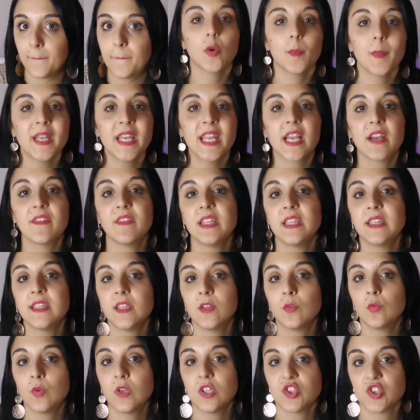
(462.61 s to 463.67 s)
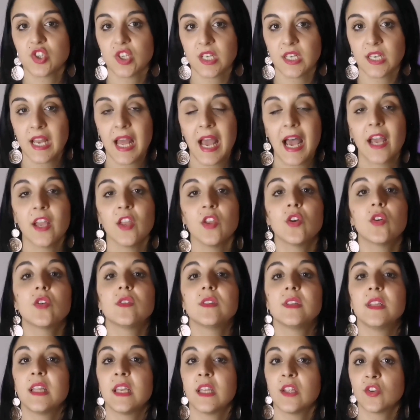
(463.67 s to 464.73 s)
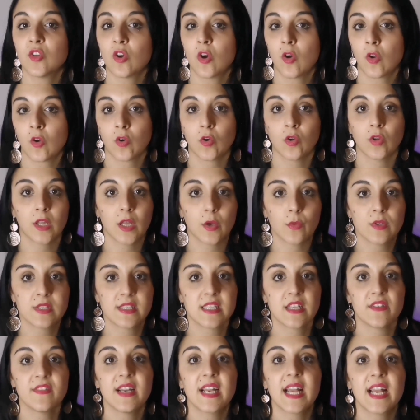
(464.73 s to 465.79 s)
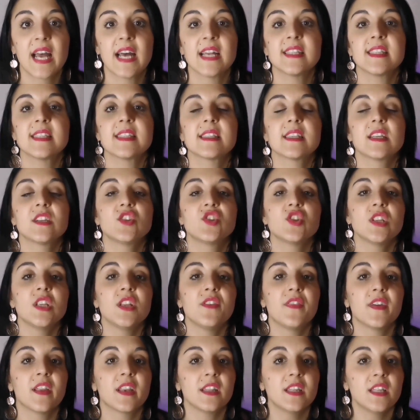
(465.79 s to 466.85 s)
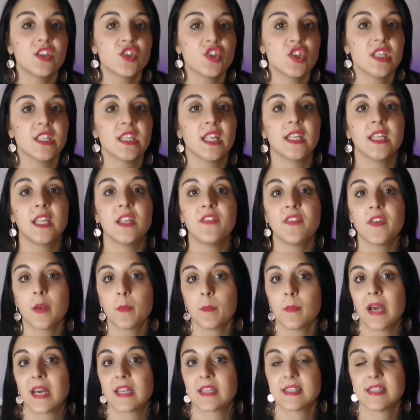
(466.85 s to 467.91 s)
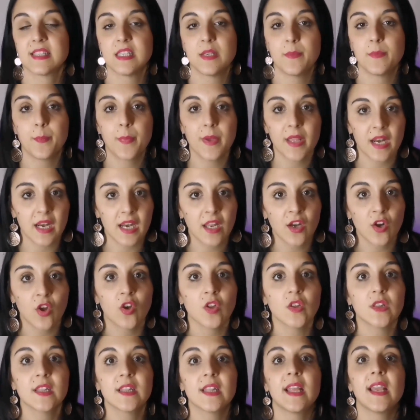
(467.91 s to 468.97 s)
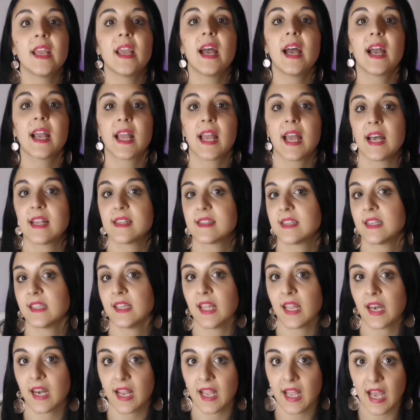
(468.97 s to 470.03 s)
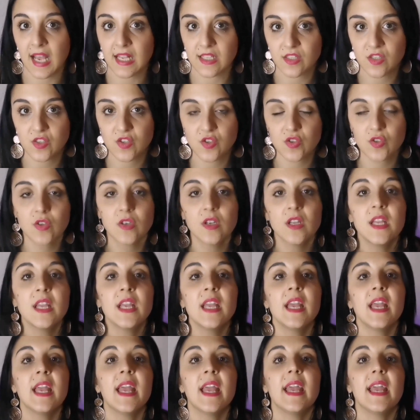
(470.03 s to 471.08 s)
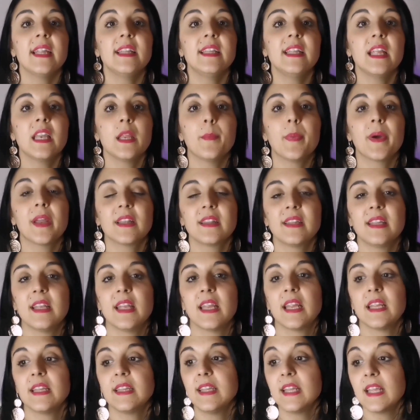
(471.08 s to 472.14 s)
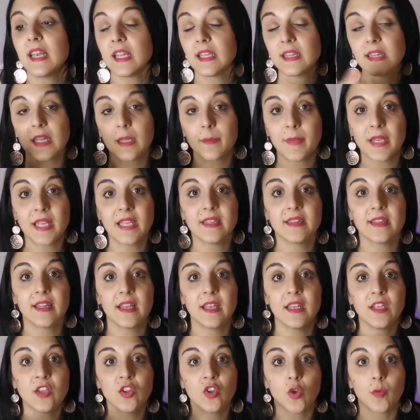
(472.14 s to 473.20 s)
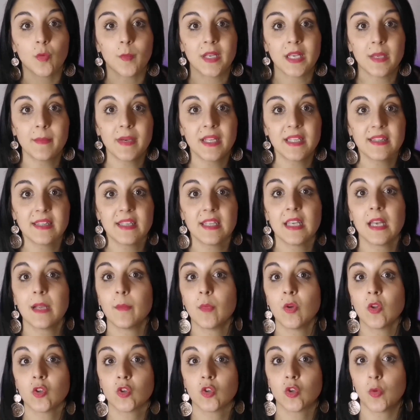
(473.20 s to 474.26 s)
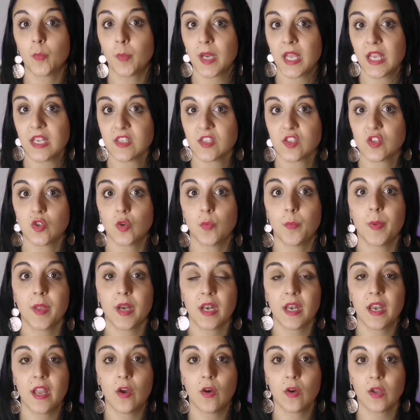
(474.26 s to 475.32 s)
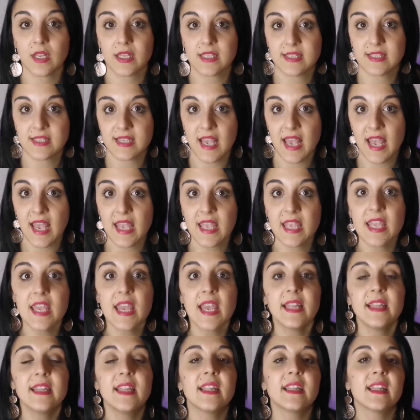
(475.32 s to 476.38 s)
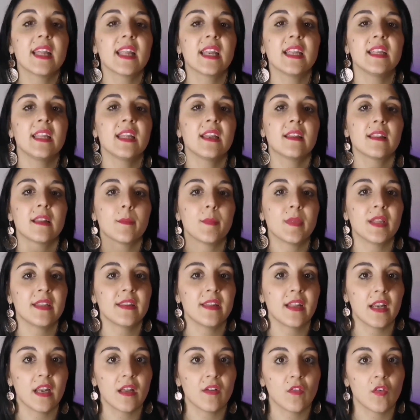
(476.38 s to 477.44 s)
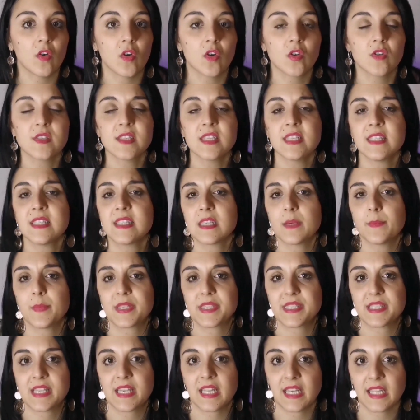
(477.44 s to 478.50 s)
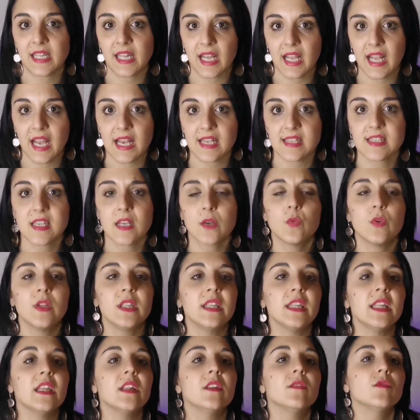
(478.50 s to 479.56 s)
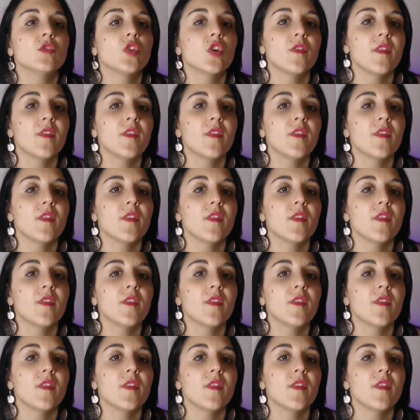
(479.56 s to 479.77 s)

Domenica 22 gennaio, di ritorno da questa vacanza, Jennifer decide di fermarsi per la notte a casa del ragazzo e di ripartire direttamente l'indomani mattina molto presto per le ore 6 e di andare direttamente al lavoro senza passare da casa, quindi